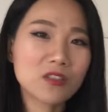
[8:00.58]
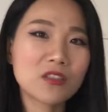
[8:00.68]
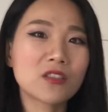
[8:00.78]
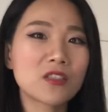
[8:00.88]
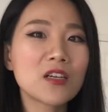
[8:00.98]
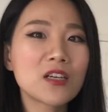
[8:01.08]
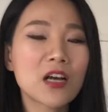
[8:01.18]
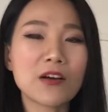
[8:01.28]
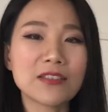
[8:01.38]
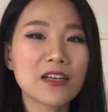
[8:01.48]
是
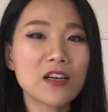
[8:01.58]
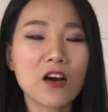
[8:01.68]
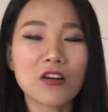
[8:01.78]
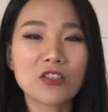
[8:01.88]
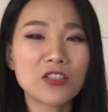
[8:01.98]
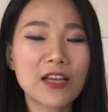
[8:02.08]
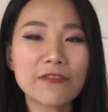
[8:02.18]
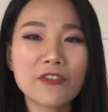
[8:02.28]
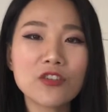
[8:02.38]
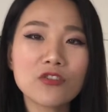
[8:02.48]
烤箱烤个十来
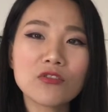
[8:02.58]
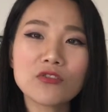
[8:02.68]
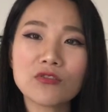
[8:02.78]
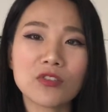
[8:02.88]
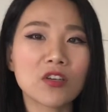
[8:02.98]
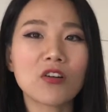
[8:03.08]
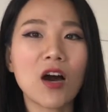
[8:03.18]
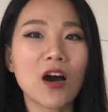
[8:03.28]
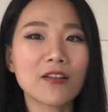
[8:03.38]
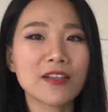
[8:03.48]
分钟就能够
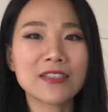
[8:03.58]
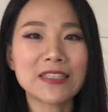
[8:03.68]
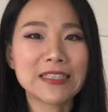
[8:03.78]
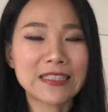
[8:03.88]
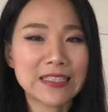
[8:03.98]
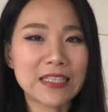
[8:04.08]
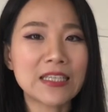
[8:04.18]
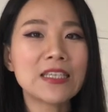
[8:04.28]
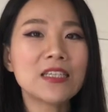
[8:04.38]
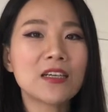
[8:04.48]
好的这
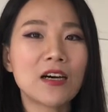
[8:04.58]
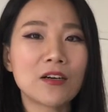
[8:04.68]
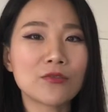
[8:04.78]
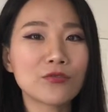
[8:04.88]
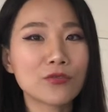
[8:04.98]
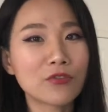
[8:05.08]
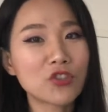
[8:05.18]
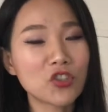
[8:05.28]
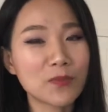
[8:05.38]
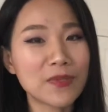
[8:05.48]
些。 啊，速冻
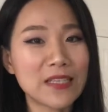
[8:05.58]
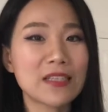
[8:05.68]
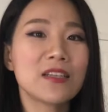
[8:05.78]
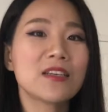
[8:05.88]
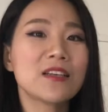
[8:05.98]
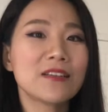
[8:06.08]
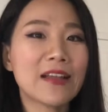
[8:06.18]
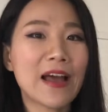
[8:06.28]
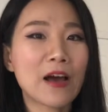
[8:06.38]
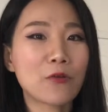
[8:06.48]
食品，
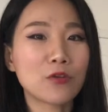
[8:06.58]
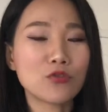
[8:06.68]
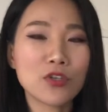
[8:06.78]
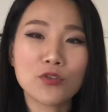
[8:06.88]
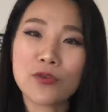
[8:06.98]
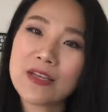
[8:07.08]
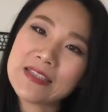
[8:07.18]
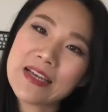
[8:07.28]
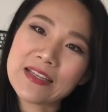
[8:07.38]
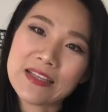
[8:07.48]
那我最推
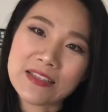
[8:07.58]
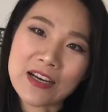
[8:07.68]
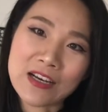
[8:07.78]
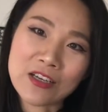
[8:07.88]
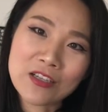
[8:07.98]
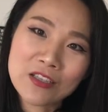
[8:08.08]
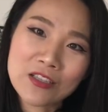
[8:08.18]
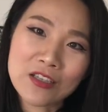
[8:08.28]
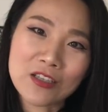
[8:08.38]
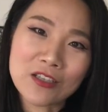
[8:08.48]
荐的呢，
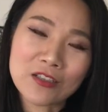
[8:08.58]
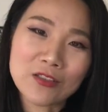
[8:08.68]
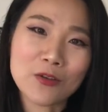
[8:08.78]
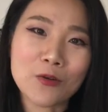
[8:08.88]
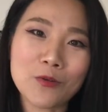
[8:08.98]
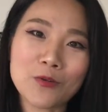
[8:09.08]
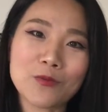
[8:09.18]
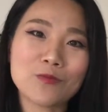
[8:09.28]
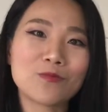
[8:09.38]
呃，有